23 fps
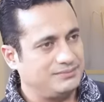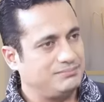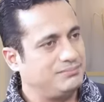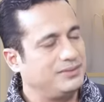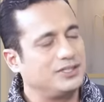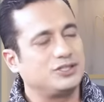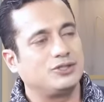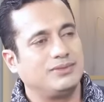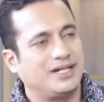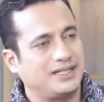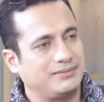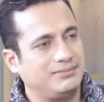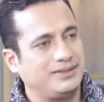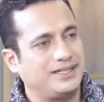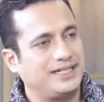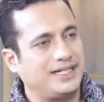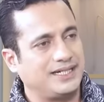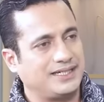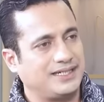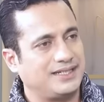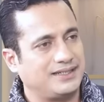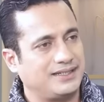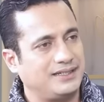मैं तो बाद में
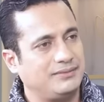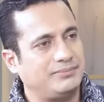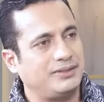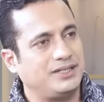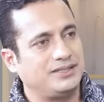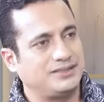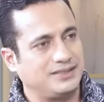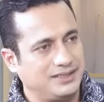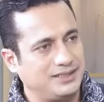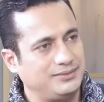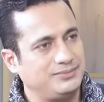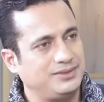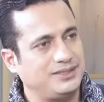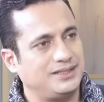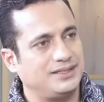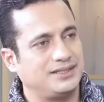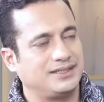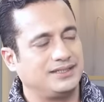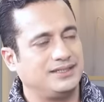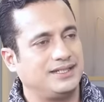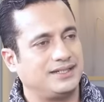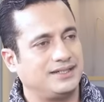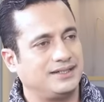रिएक्ट किया था ना पहले संदीप जी ने
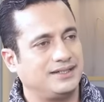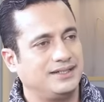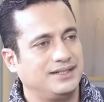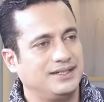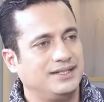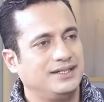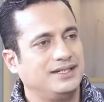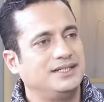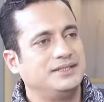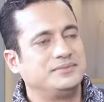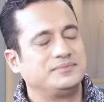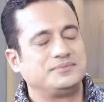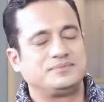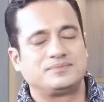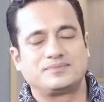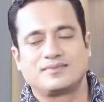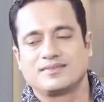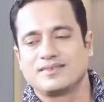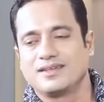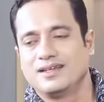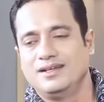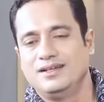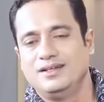दिया रहा
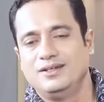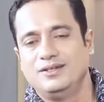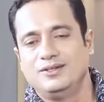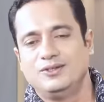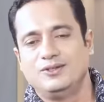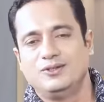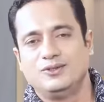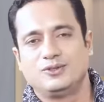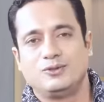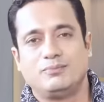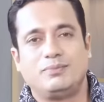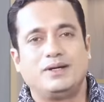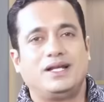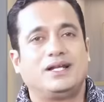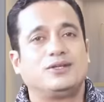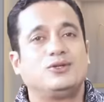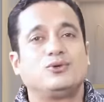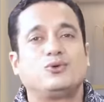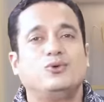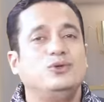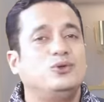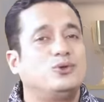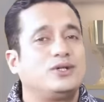तो पहला
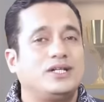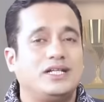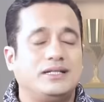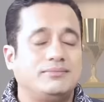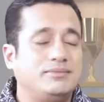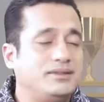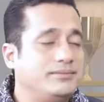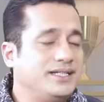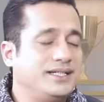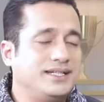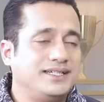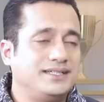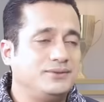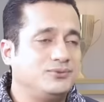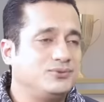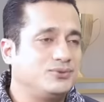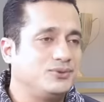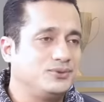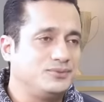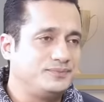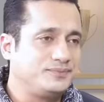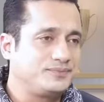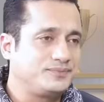तो कोई नोटिस हमने भेजा नहीं उनको